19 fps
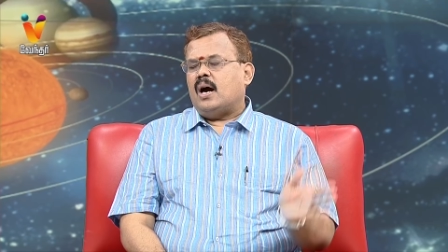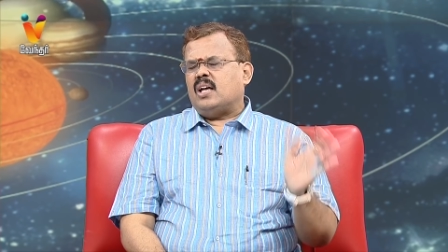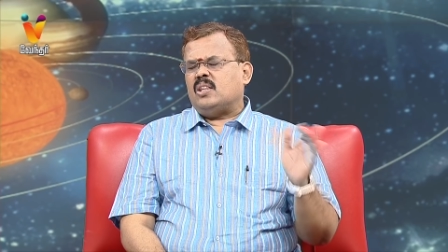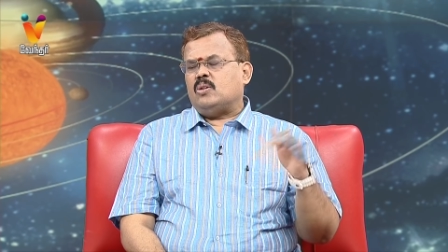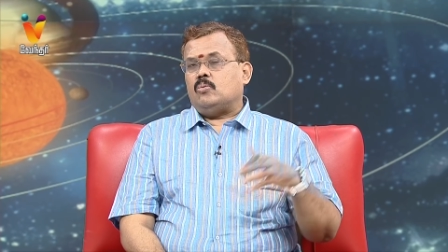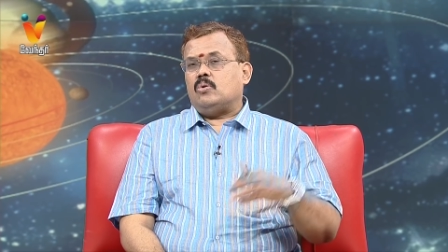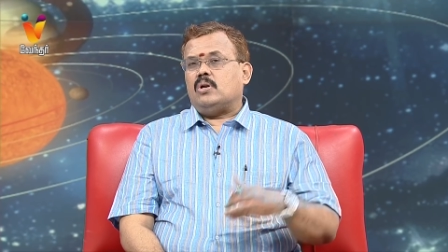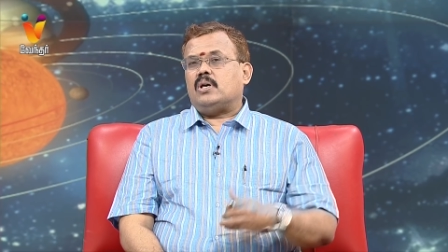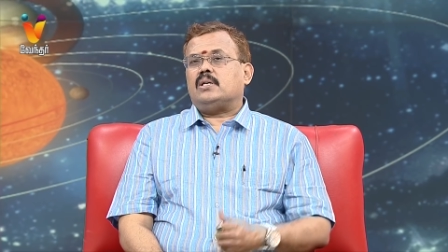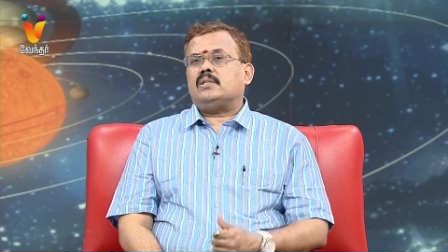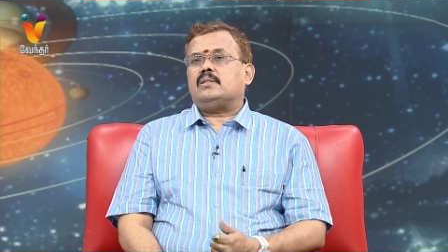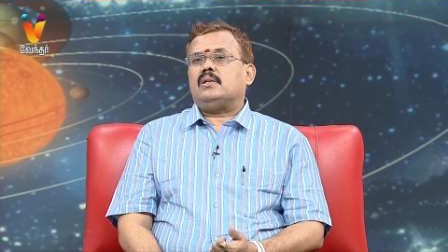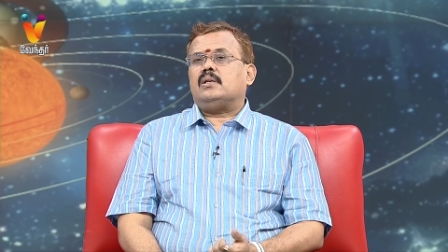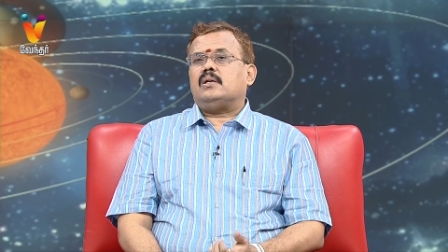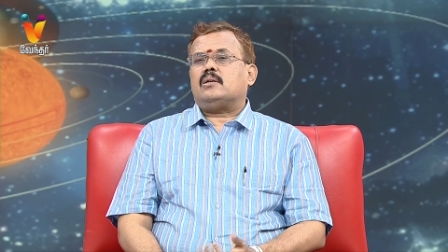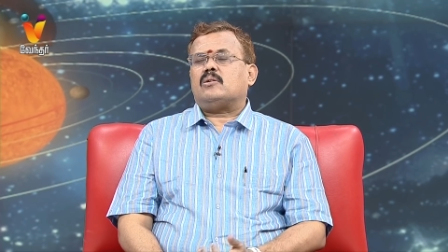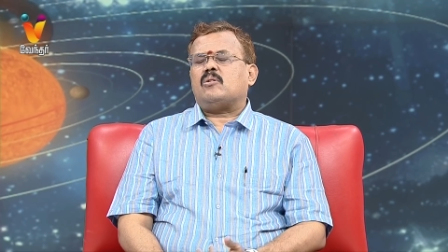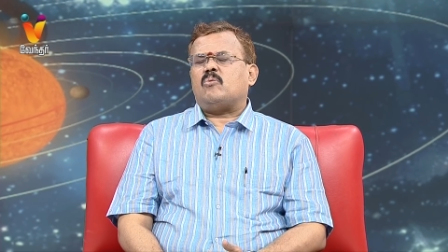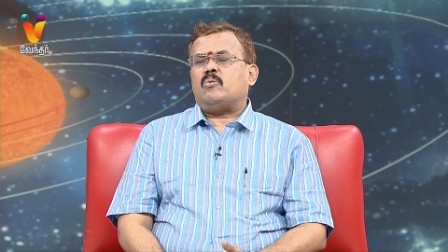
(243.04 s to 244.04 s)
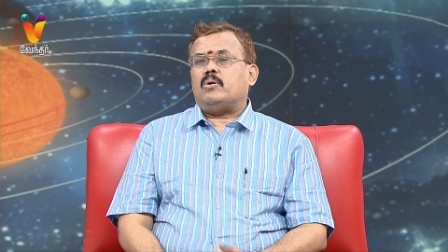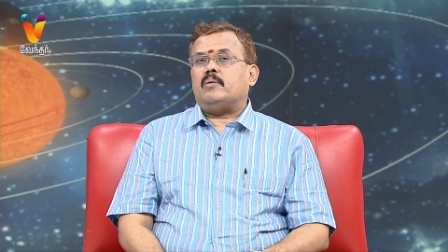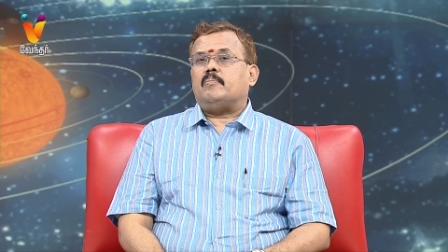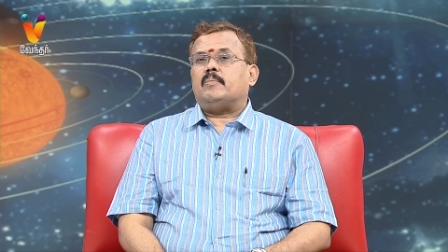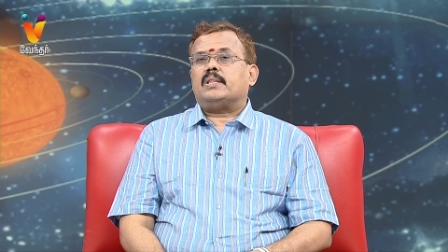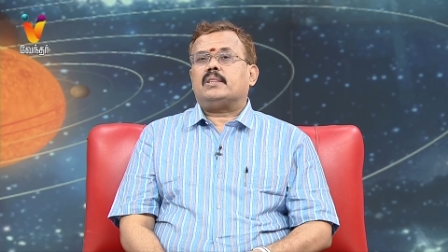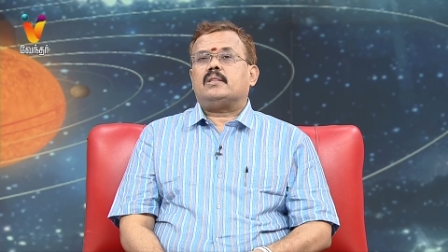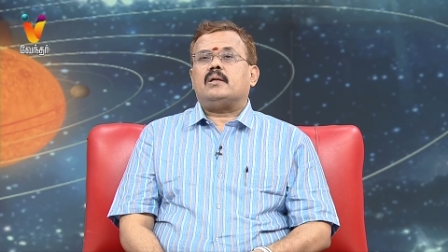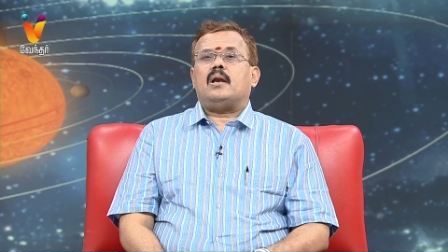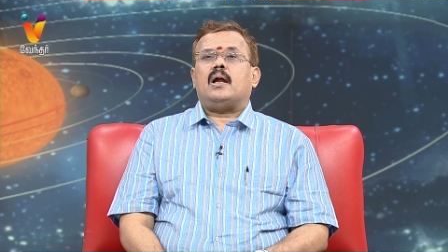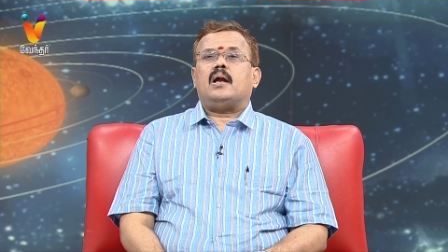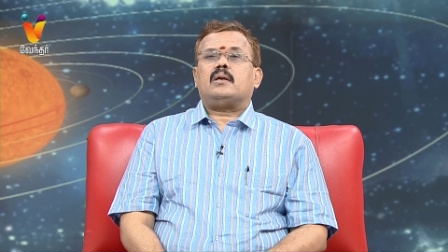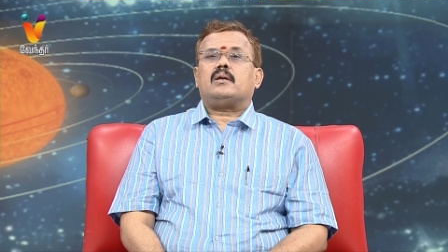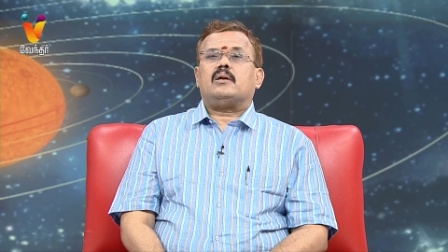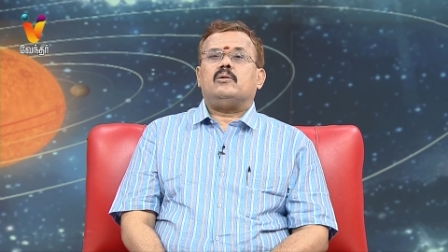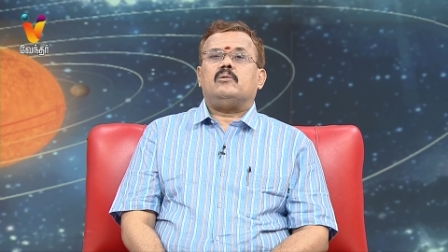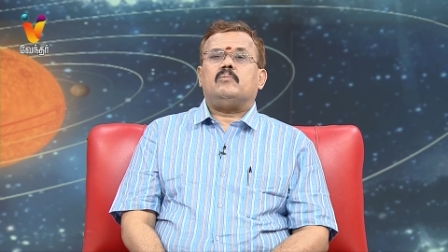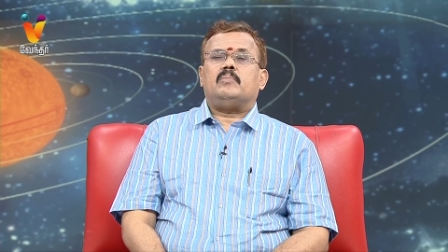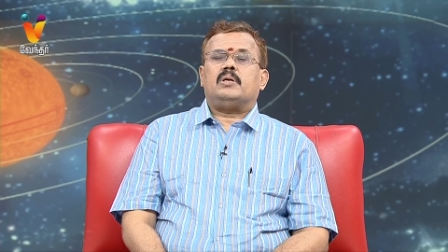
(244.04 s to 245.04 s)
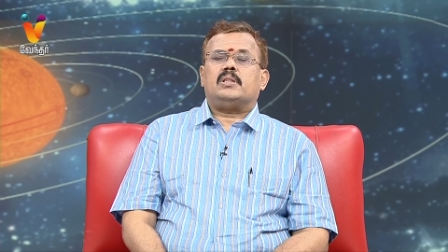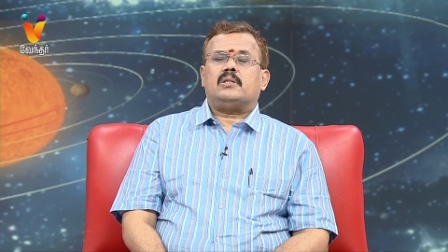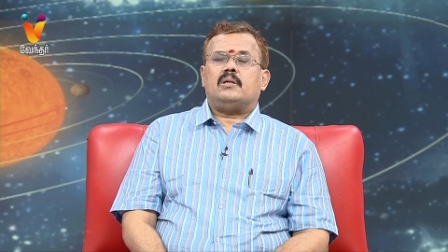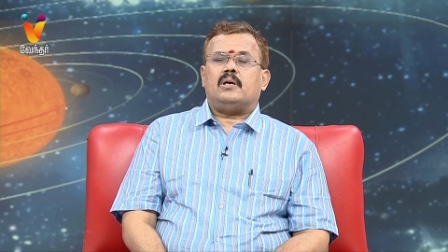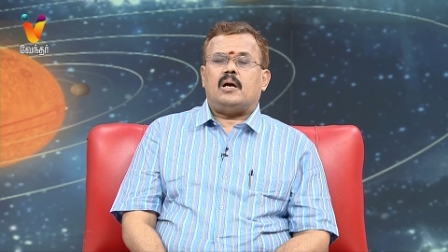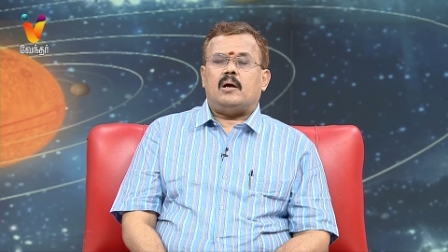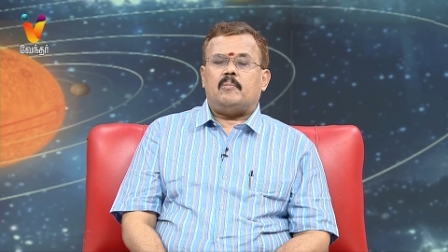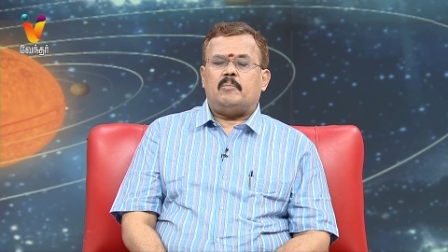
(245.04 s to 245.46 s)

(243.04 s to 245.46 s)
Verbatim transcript: அது உலகத்தில் இருக்கக்கூடிய மற்ற நாட்களும் மற்ற